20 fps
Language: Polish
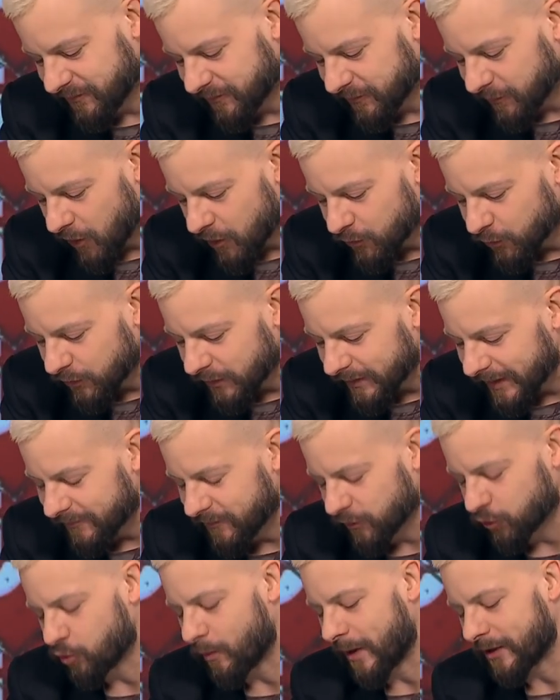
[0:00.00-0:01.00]
w końcu to
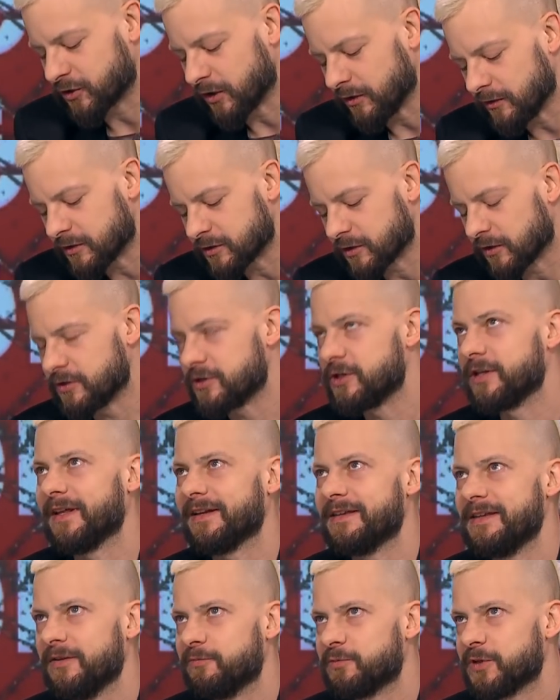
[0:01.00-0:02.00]
tak wytłumaczono, że oni się
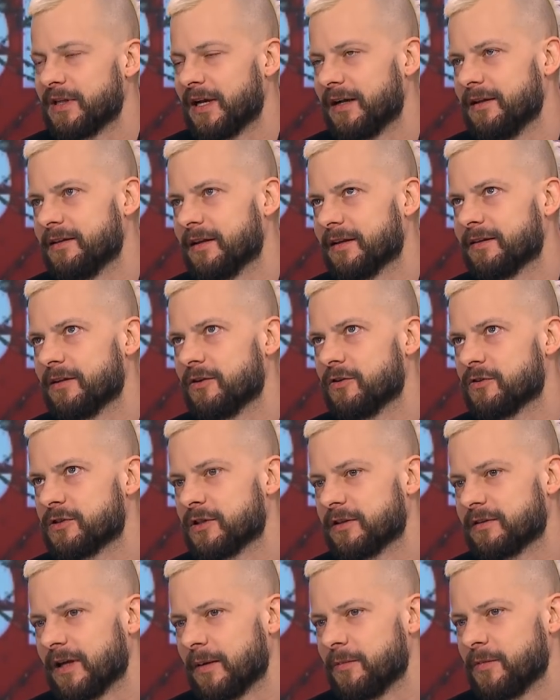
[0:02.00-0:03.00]
jednak nie sprzedali, dlatego
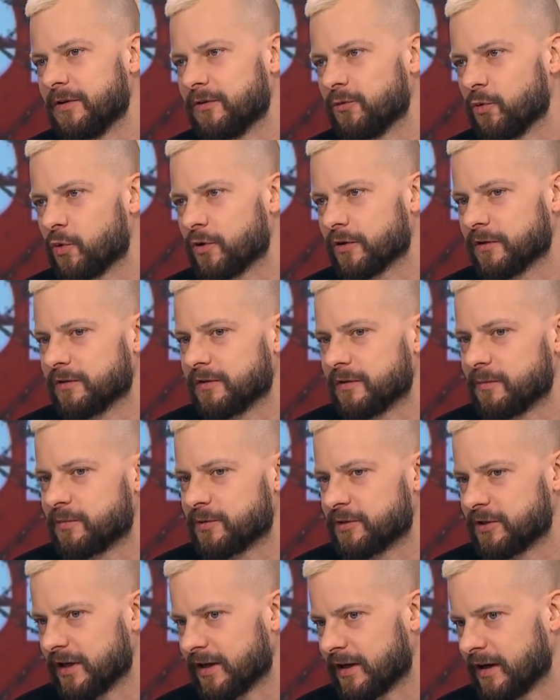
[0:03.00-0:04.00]
że tam jest ukryty
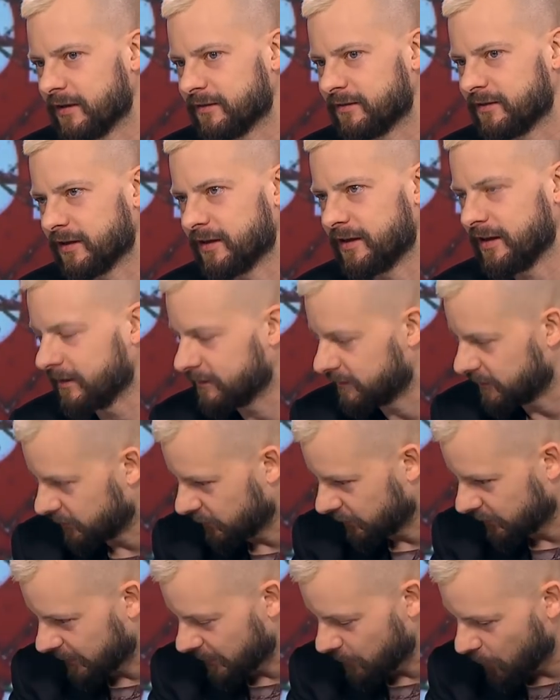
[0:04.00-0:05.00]
przekaz taki
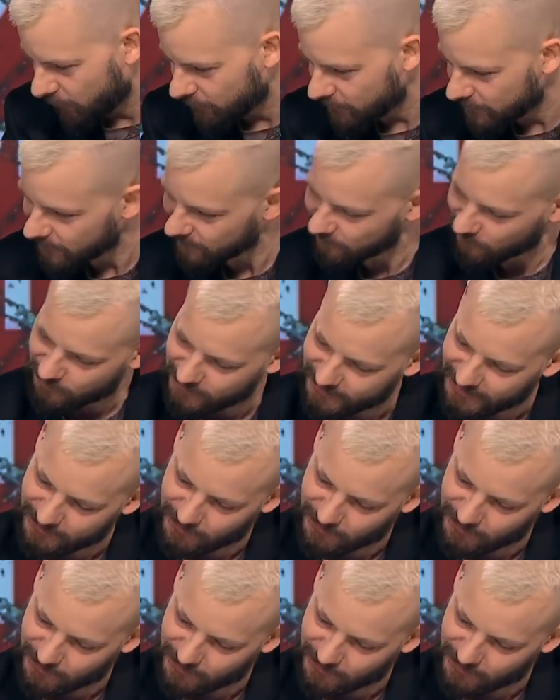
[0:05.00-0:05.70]
antysystemowy, więc oni